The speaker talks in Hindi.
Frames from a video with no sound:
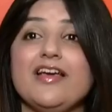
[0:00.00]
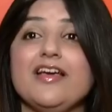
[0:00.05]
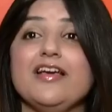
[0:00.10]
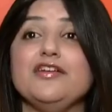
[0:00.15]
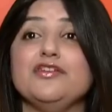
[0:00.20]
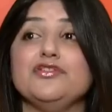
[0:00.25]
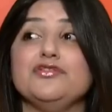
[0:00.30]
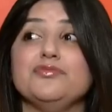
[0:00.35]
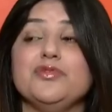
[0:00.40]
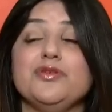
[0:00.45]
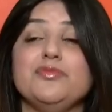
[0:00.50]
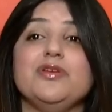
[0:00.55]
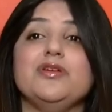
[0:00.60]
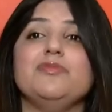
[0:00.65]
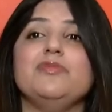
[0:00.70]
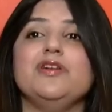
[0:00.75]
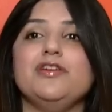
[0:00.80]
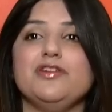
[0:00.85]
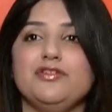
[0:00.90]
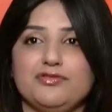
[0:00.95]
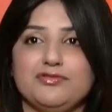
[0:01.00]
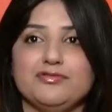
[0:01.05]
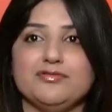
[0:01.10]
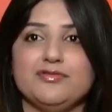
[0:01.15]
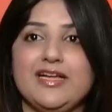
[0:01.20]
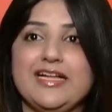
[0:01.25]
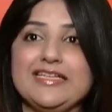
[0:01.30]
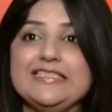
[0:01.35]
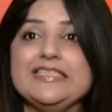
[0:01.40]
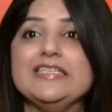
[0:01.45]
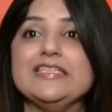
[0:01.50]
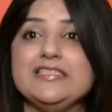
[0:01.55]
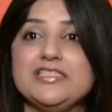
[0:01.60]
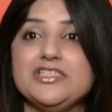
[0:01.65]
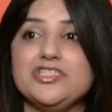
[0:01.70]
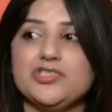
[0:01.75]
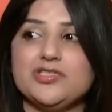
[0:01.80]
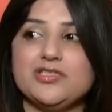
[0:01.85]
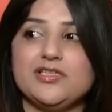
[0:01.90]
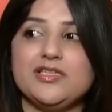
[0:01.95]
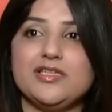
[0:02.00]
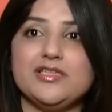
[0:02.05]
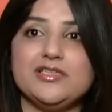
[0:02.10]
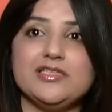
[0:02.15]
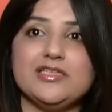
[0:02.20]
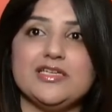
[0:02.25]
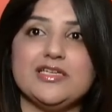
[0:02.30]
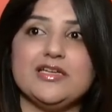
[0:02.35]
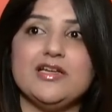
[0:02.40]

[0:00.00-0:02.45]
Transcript: किया है कि तुमने मेरे बेटे को ऐसी कंडीशन दे दी